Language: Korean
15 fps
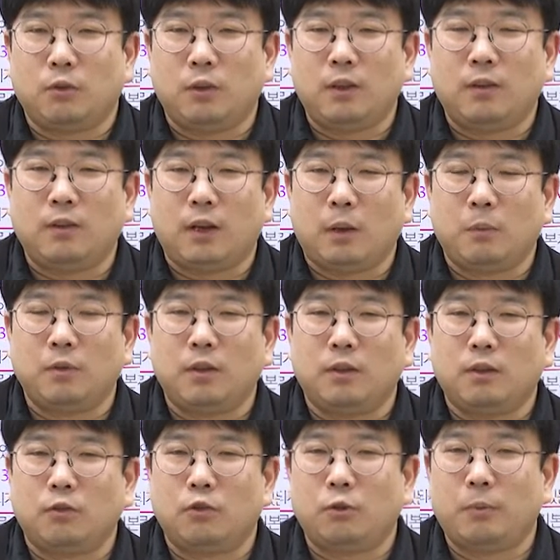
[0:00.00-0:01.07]
또 일찍
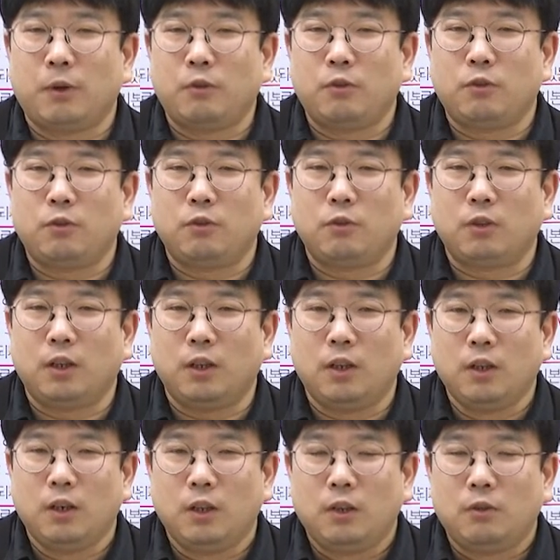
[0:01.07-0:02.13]
아버지한테 술을 배운 친구들이
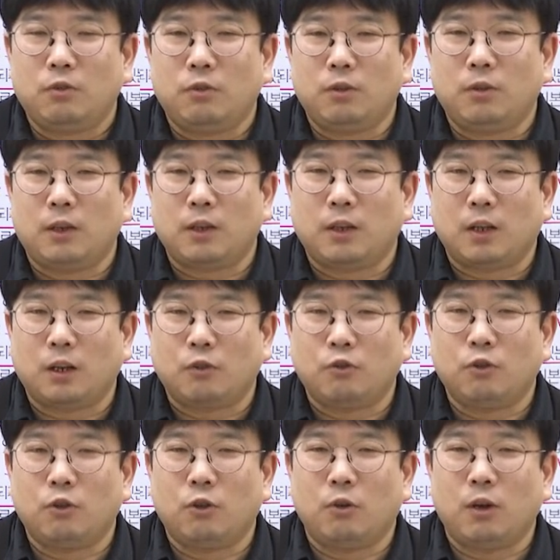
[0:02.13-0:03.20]
술을 갖다가
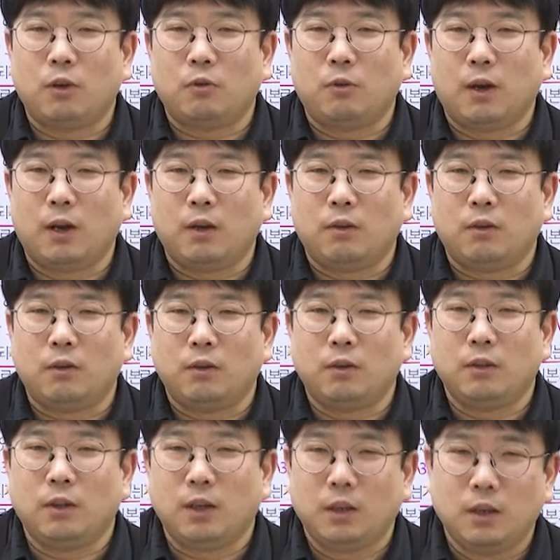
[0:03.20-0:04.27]
숨켜 갖고 와요
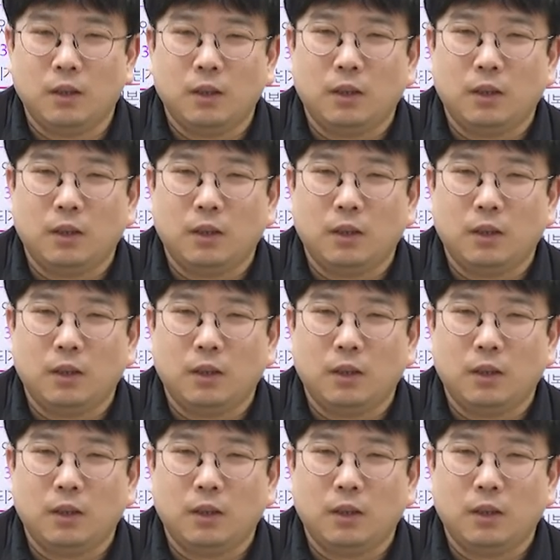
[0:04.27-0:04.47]
근데